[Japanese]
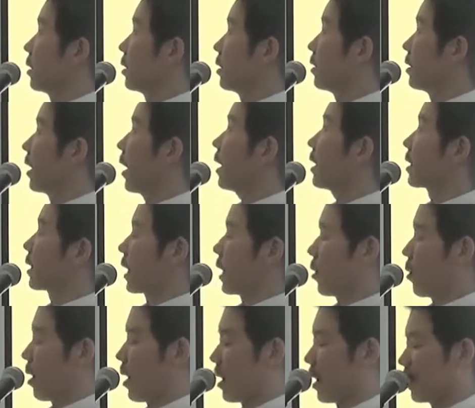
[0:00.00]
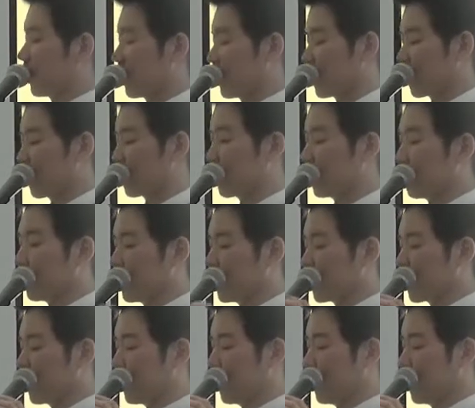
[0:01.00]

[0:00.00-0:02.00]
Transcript: 代価を払った、そういう意味です。